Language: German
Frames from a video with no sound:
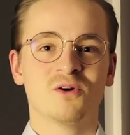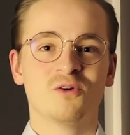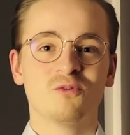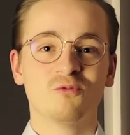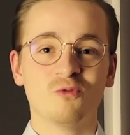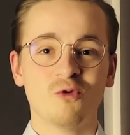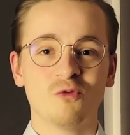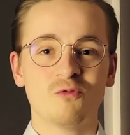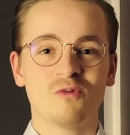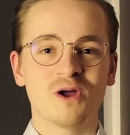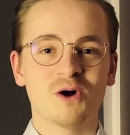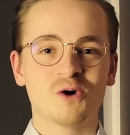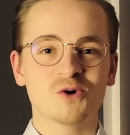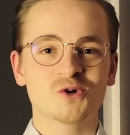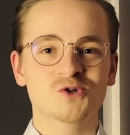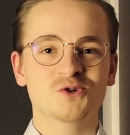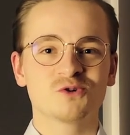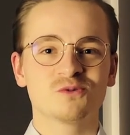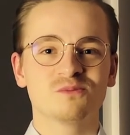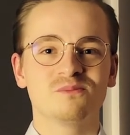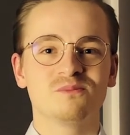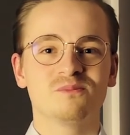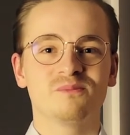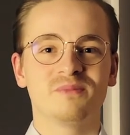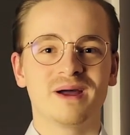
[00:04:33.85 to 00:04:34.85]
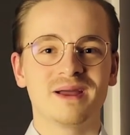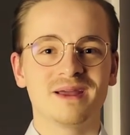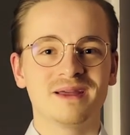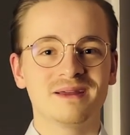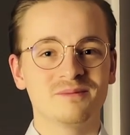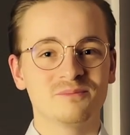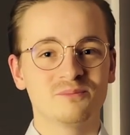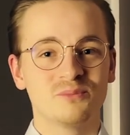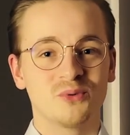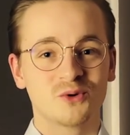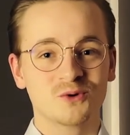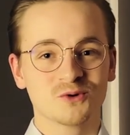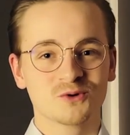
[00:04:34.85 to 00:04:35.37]
Wo wir auch schon bei
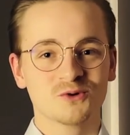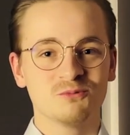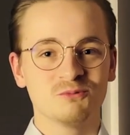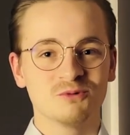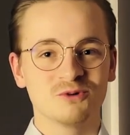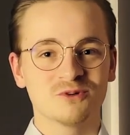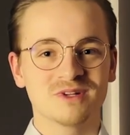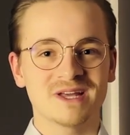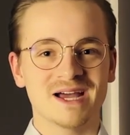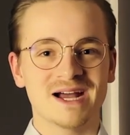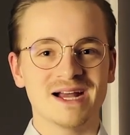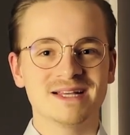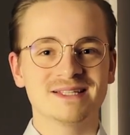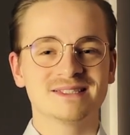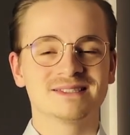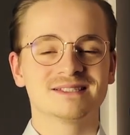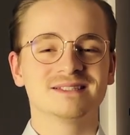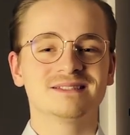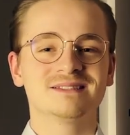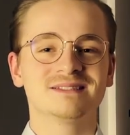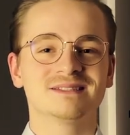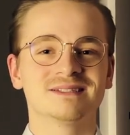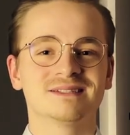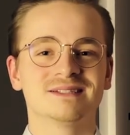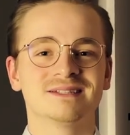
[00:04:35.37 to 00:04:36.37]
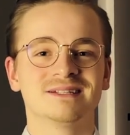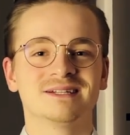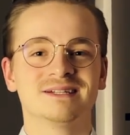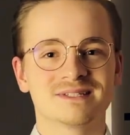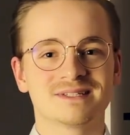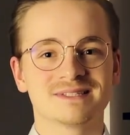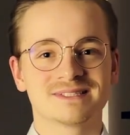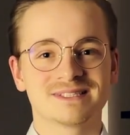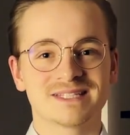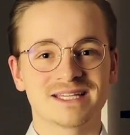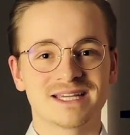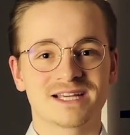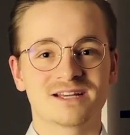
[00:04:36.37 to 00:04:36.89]
Punkt Nummer 3 sind,
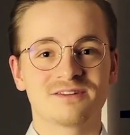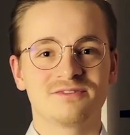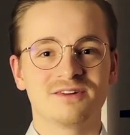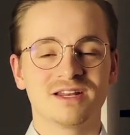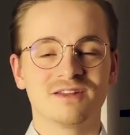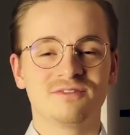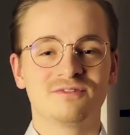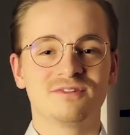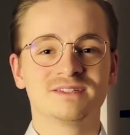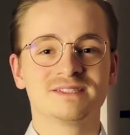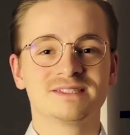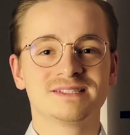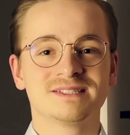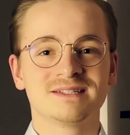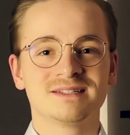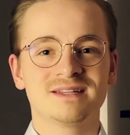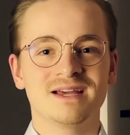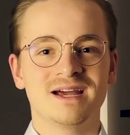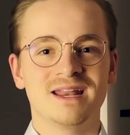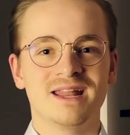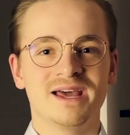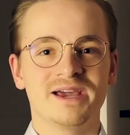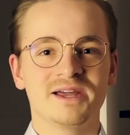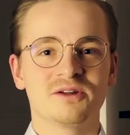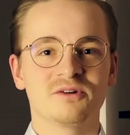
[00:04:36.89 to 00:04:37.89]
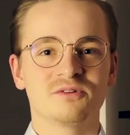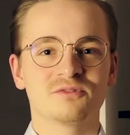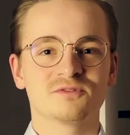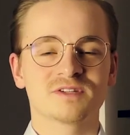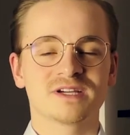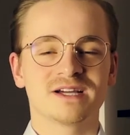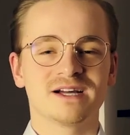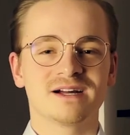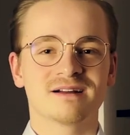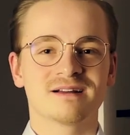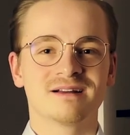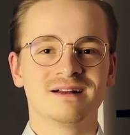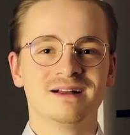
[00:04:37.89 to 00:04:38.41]
ist der qualifizierte
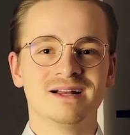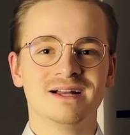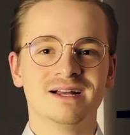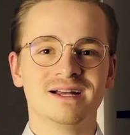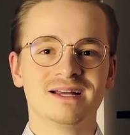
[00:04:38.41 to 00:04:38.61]
Alleinauftrag.